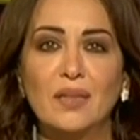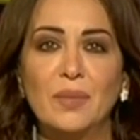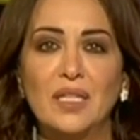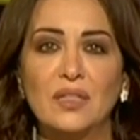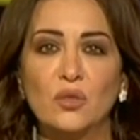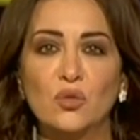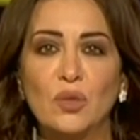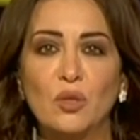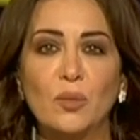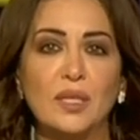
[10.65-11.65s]
بدأ
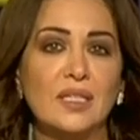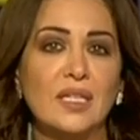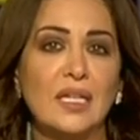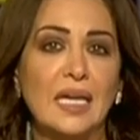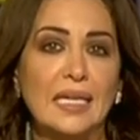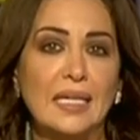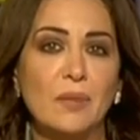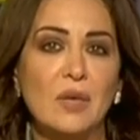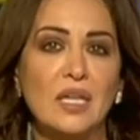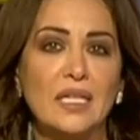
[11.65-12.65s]
تصويره من
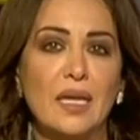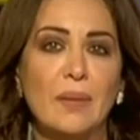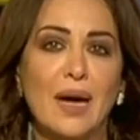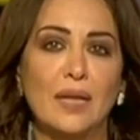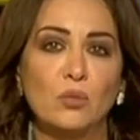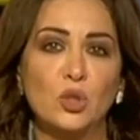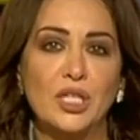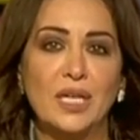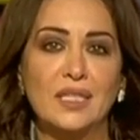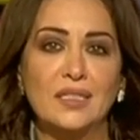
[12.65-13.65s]
أيام قليلة بعد
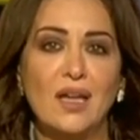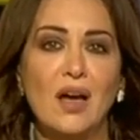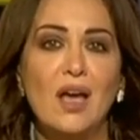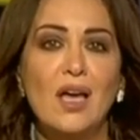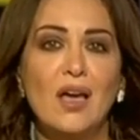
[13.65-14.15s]
مشاركتها